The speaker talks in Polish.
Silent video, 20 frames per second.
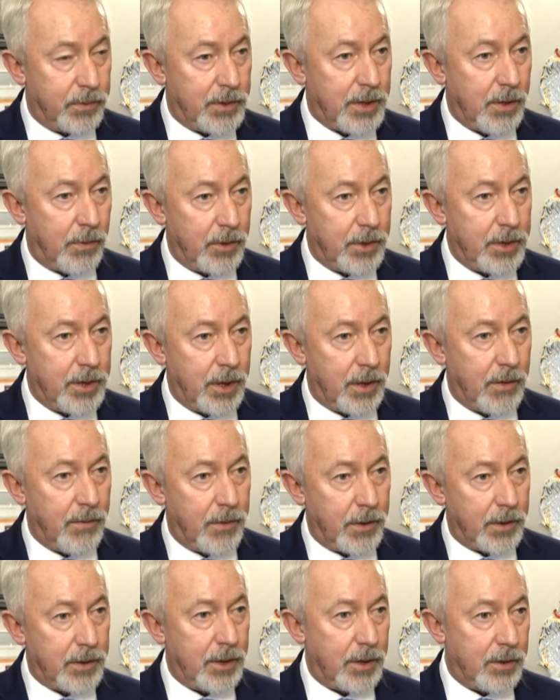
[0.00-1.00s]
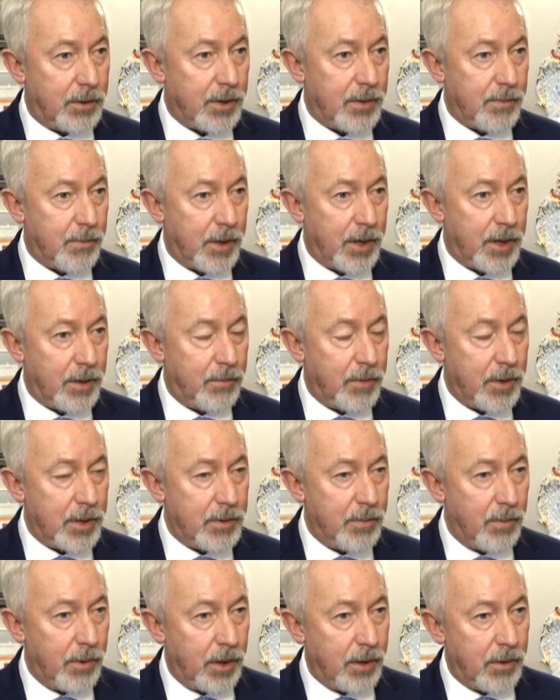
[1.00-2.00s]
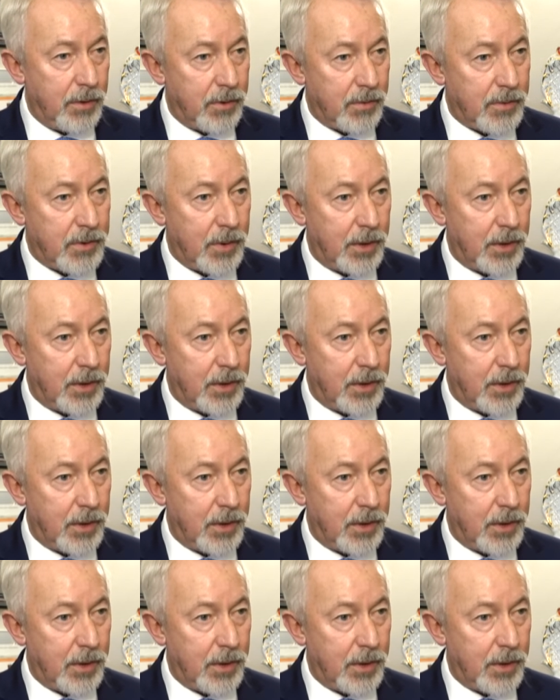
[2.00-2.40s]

całości kwoty to jest ponad 5 milionów